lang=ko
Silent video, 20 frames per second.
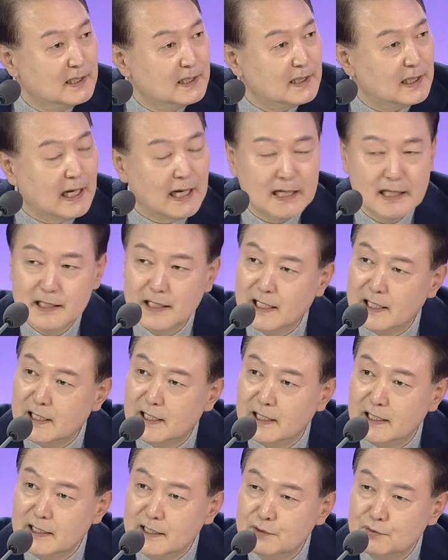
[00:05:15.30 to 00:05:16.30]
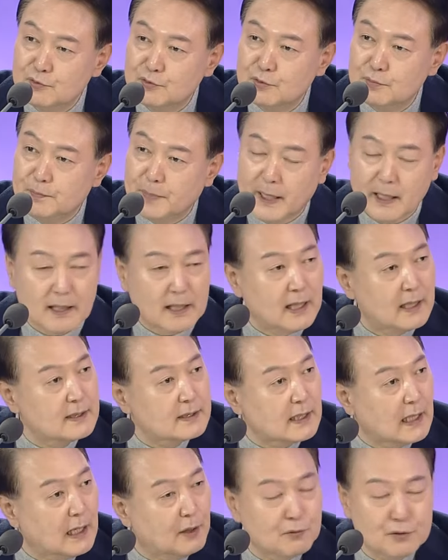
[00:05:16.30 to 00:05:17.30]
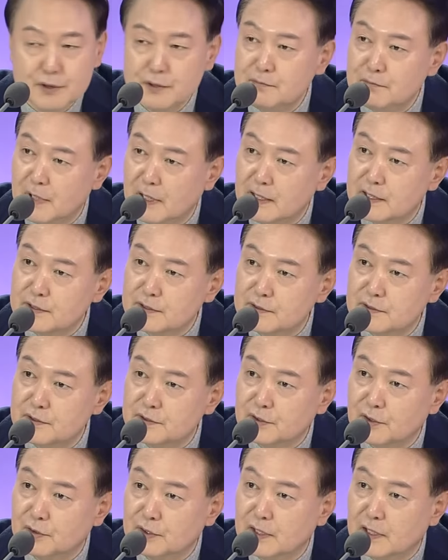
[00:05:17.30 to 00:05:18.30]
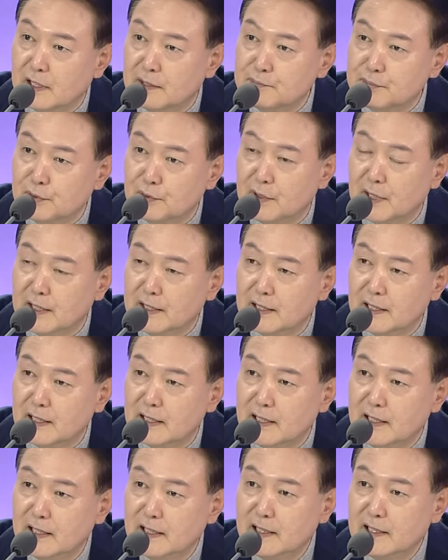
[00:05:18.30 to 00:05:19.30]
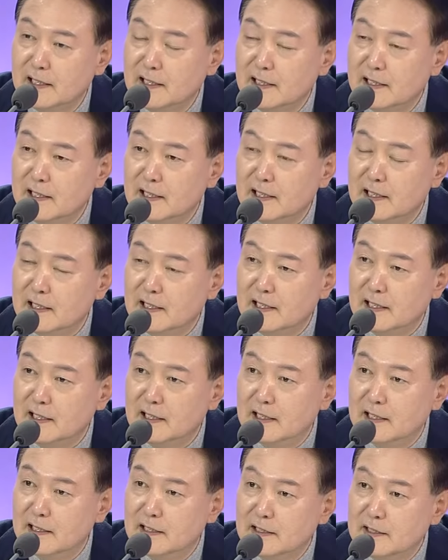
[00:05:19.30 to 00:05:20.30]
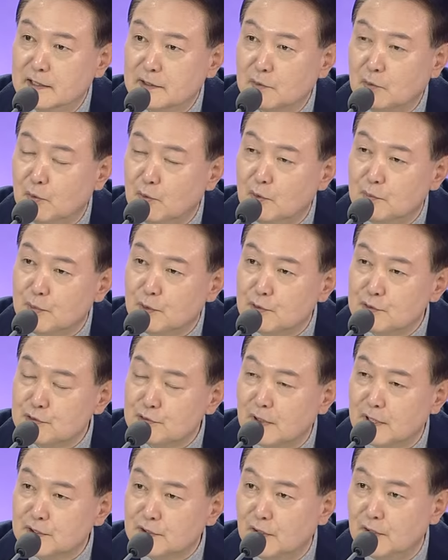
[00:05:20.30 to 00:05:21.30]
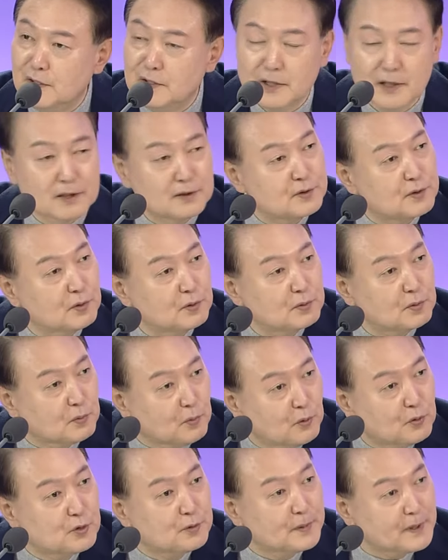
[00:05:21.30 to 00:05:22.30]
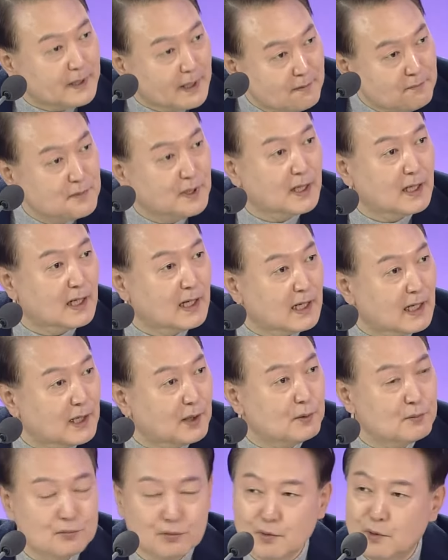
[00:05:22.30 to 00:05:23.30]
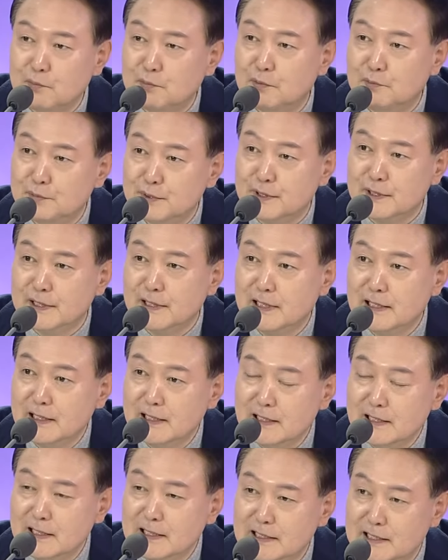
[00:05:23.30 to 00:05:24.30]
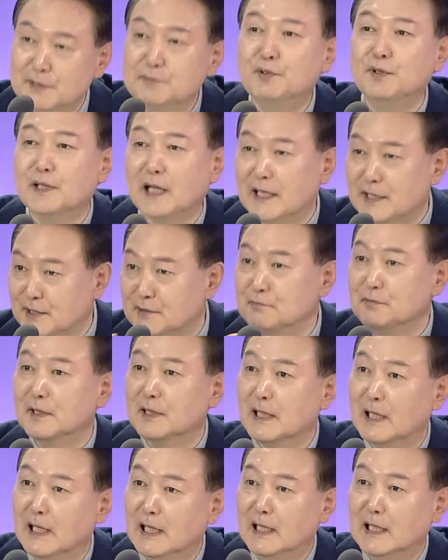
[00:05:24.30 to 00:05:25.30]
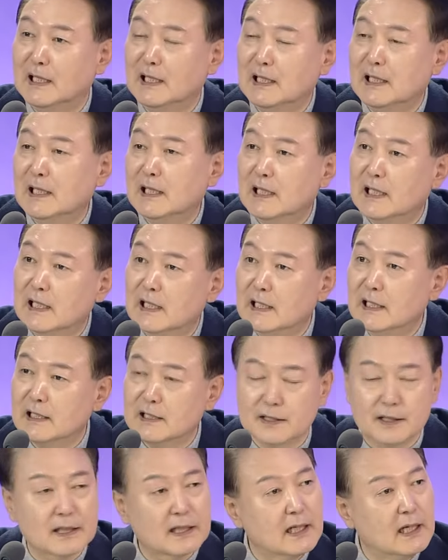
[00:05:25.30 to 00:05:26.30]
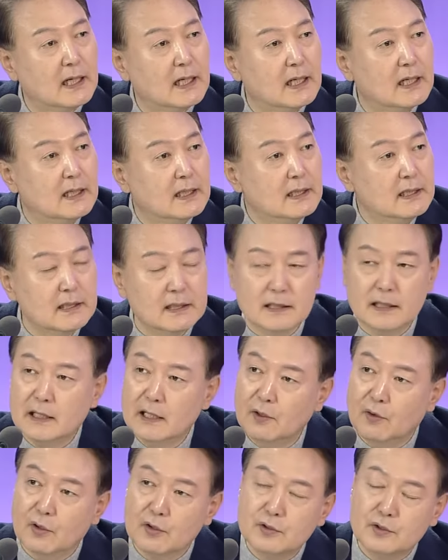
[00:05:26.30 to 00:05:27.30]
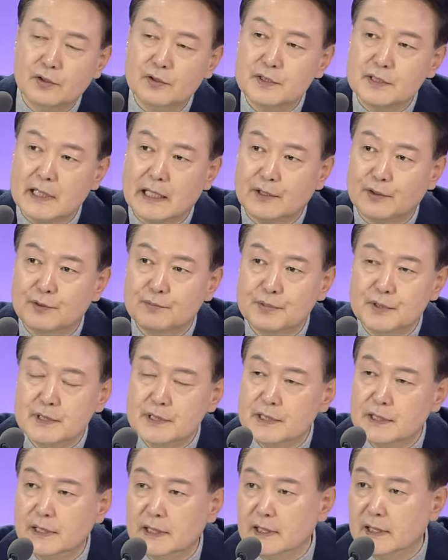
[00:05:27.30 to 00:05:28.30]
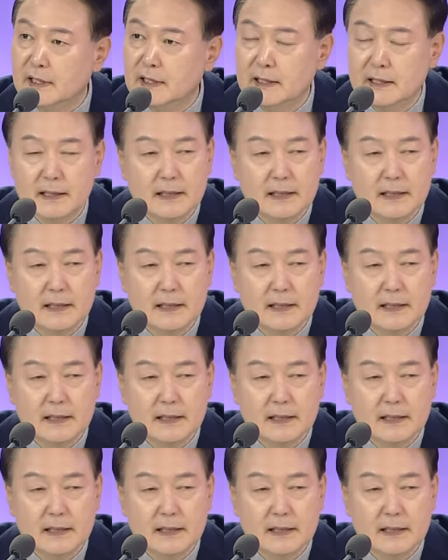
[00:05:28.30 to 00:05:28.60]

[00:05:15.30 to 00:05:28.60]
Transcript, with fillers: 라인 하나에 인구 100, 한 4, 50만이 쓰는 전기가 필요한데 공호병수와 전력이 그 정도 공급이 됩니까? 라고 물어보면 입을 닫습니다. 예? 그러니까 이게 어떤 산업인지